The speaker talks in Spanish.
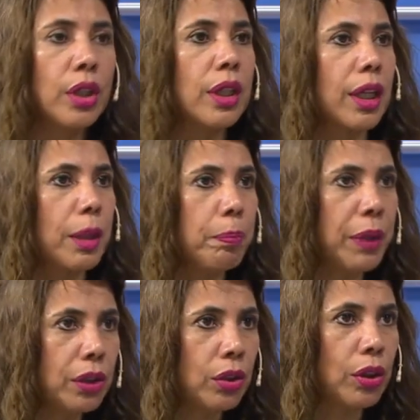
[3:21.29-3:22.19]

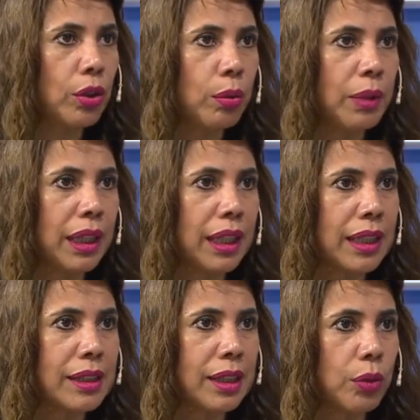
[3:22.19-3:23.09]
respecto de
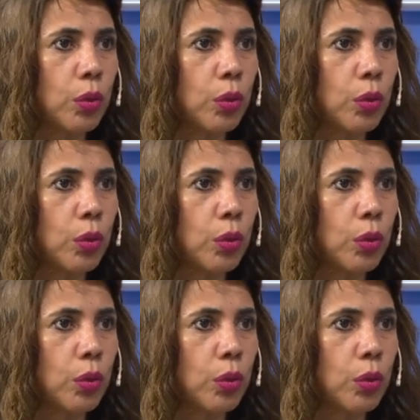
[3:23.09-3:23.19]
2015,